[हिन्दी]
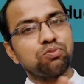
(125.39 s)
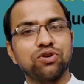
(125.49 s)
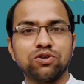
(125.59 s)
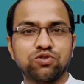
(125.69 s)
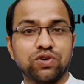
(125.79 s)

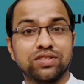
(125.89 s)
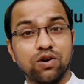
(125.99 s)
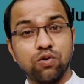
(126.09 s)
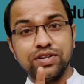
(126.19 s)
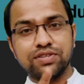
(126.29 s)
पूरा हो चुका
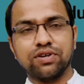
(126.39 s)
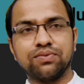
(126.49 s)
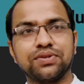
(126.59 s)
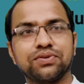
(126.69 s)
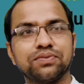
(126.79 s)
था उन्नीस
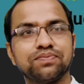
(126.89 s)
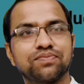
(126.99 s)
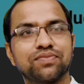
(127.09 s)
फरवरी को